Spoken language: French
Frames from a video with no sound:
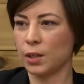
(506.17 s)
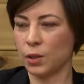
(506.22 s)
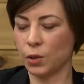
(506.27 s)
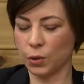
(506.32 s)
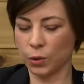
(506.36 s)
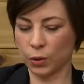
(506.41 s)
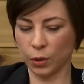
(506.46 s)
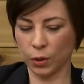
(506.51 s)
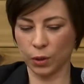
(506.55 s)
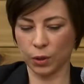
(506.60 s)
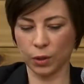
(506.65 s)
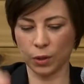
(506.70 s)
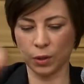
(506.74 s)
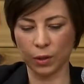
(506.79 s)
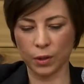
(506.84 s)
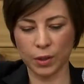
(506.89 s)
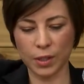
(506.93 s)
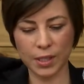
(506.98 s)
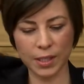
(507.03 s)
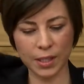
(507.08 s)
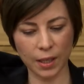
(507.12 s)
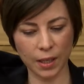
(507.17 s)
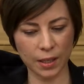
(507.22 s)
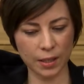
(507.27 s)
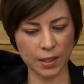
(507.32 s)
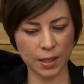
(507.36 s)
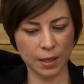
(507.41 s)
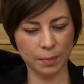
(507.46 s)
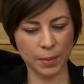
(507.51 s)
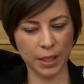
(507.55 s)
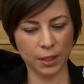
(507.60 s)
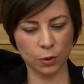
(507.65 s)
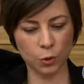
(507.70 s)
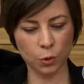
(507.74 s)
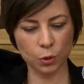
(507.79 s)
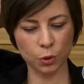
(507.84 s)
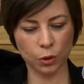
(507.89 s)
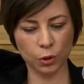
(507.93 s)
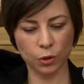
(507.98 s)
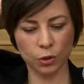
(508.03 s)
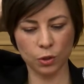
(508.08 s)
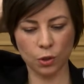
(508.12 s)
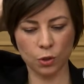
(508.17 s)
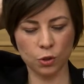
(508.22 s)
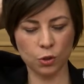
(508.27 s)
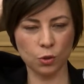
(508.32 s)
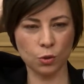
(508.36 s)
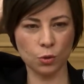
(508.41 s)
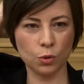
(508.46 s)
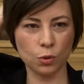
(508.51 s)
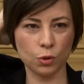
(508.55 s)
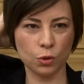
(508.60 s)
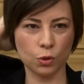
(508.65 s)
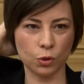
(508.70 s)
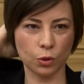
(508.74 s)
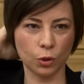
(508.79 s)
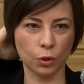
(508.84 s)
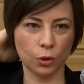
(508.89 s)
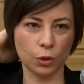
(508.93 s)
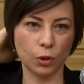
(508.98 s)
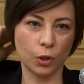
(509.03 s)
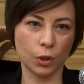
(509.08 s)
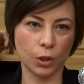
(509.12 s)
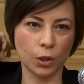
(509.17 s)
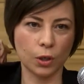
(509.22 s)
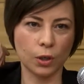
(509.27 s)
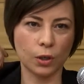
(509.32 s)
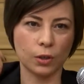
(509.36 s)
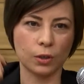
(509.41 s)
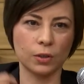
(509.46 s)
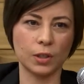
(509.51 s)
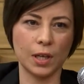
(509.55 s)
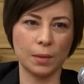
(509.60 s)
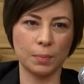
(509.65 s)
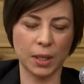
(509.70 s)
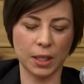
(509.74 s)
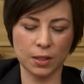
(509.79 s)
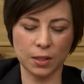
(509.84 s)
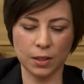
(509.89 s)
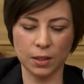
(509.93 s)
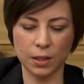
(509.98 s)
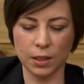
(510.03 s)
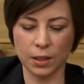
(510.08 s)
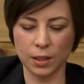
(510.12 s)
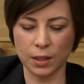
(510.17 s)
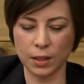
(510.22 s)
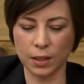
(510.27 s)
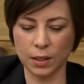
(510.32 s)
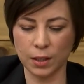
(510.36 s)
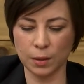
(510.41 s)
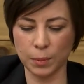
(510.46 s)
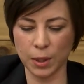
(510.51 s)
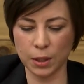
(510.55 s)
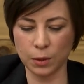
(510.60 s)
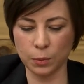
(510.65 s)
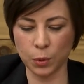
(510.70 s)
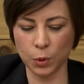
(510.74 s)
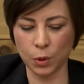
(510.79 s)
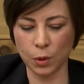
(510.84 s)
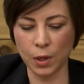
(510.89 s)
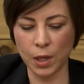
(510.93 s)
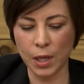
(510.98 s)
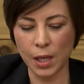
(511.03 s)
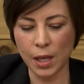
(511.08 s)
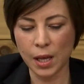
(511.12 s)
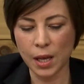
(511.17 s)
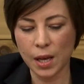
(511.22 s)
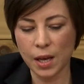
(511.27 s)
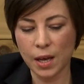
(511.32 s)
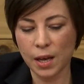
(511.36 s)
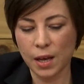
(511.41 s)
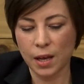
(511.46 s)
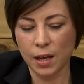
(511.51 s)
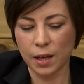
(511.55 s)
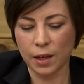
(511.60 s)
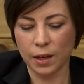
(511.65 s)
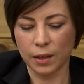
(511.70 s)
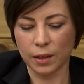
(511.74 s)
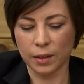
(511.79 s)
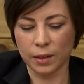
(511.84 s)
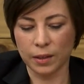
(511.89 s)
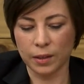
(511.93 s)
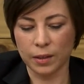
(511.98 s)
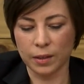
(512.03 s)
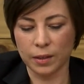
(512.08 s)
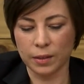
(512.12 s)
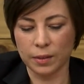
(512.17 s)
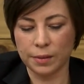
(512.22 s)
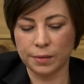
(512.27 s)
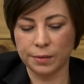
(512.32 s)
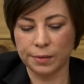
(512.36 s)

Donc, euh, ça, met d'autres tensions sur le corps de la personne qui, manipule. Euh,